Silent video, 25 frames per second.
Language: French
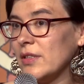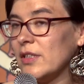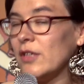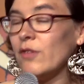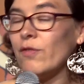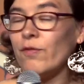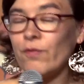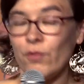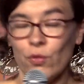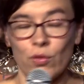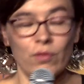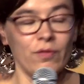ce
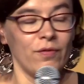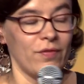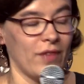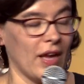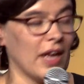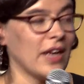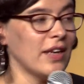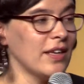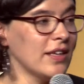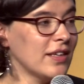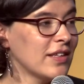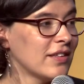qu'il faut
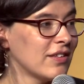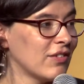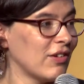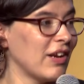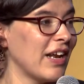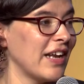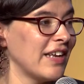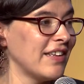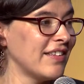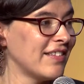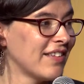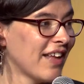faire lire de
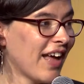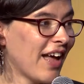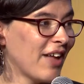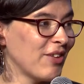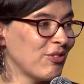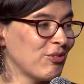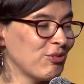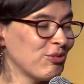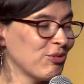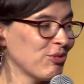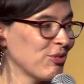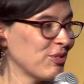la
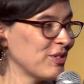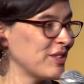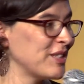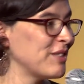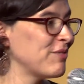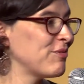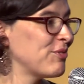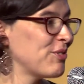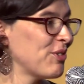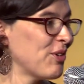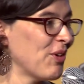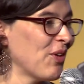littérature
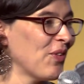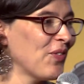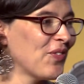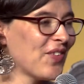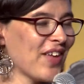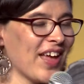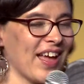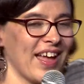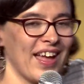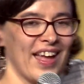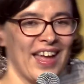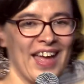aussi
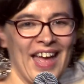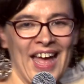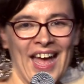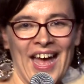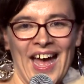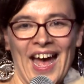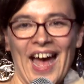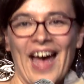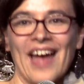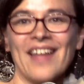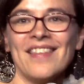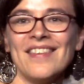violente
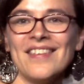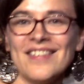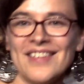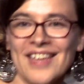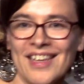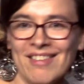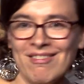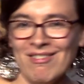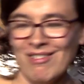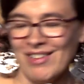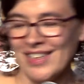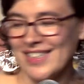à des
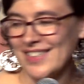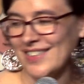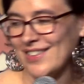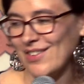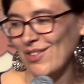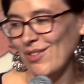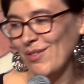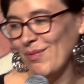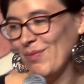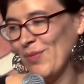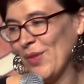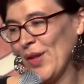
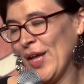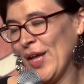adolescents,